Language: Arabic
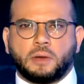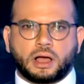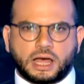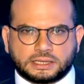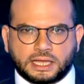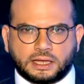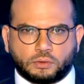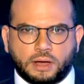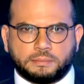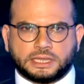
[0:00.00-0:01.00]
قطر
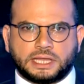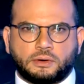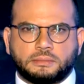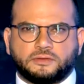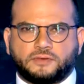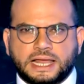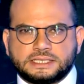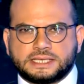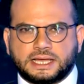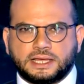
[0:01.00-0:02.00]
وحب الدواء من
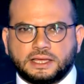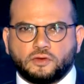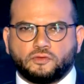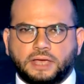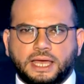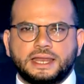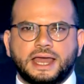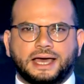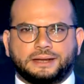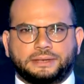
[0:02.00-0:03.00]
فرنسا في
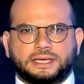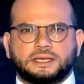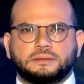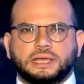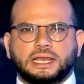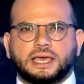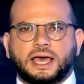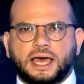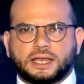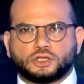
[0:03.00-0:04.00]
عنا 40
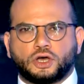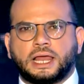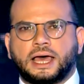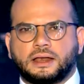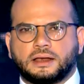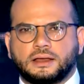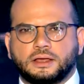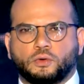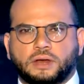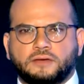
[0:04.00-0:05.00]
مليار دولار
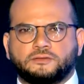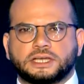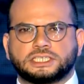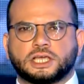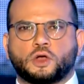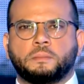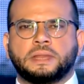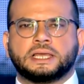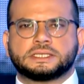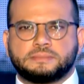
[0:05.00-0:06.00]
وراح نفرجيكم
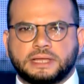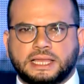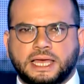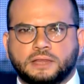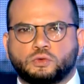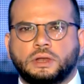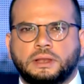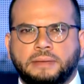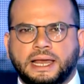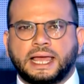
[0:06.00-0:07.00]
بالاثباتات
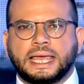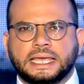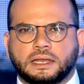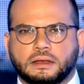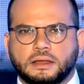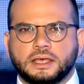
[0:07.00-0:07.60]
والبراهين